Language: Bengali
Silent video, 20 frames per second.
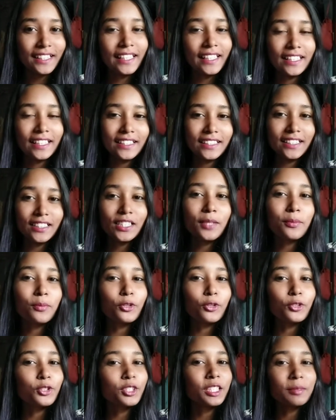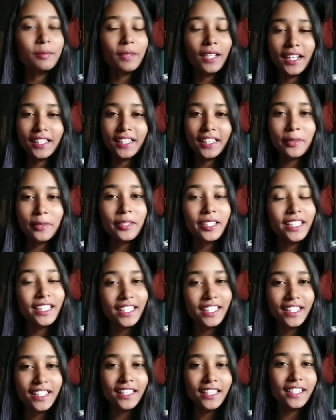দেখিয়ে দিই যে পরশুদিন মেলা থেকে আমি কি
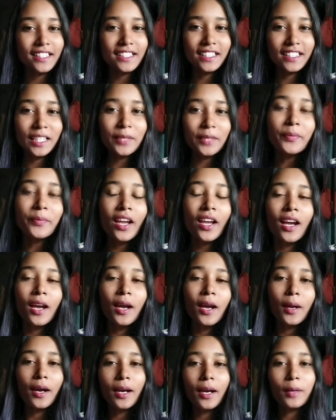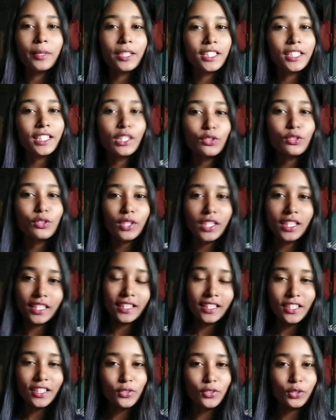কি কিনেছিলাম বেশি কিছু
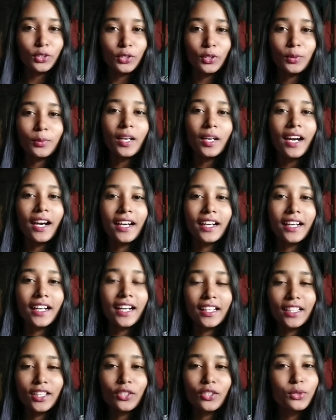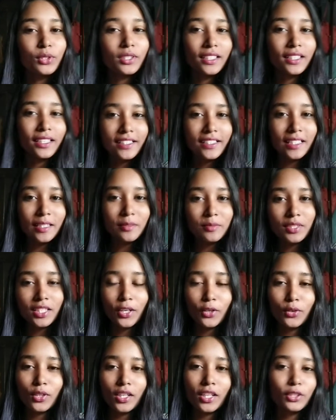কিনিনি যদিও বা আর কালকে ঘুরতে গেছিলাম সেই
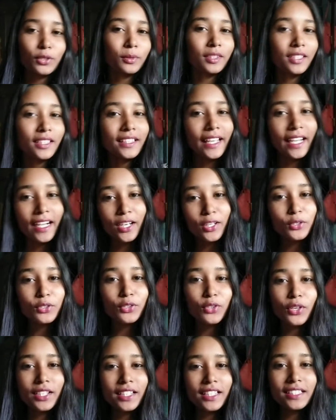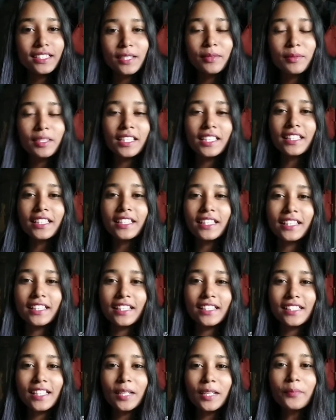করে তোমাদের দেখানো হয়নি যে আমি কি কি
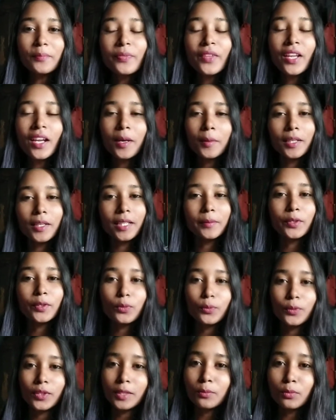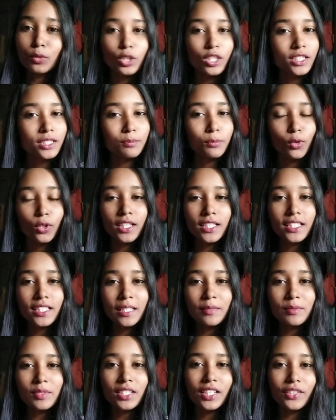কিনেছিলাম বাট আমি তোমাদের
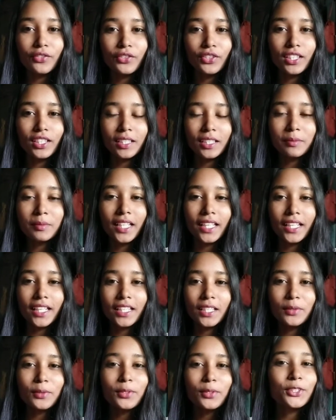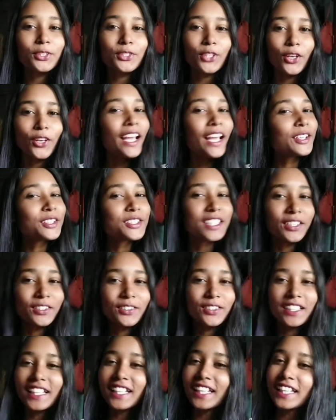বলেছিলাম যে ডেফিনেটলি আমি দেখিয়ে দেবো তো চলো এখন
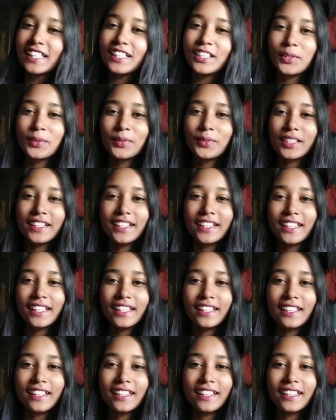সেগুলো দেখিয়ে দিই তোমাদেরকে